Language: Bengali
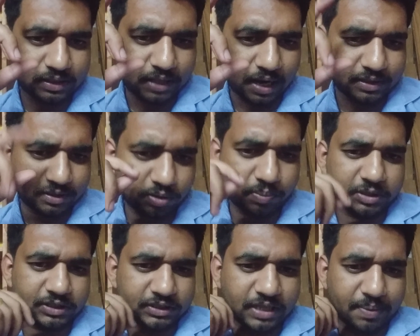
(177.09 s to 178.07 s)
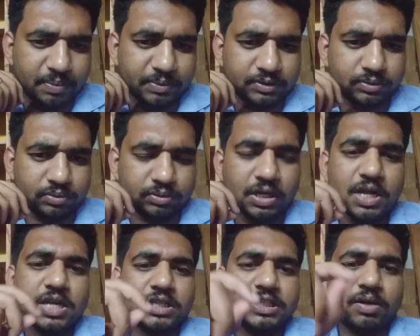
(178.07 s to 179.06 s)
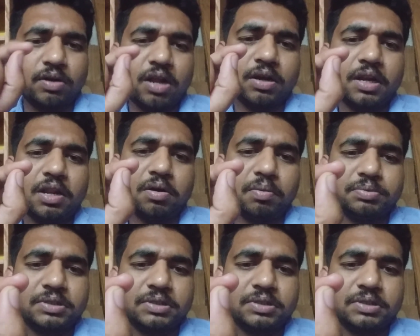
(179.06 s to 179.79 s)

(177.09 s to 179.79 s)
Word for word: তার থেকেও বেশি যে দামের বিস্কুট সেগুলি এখন এরকম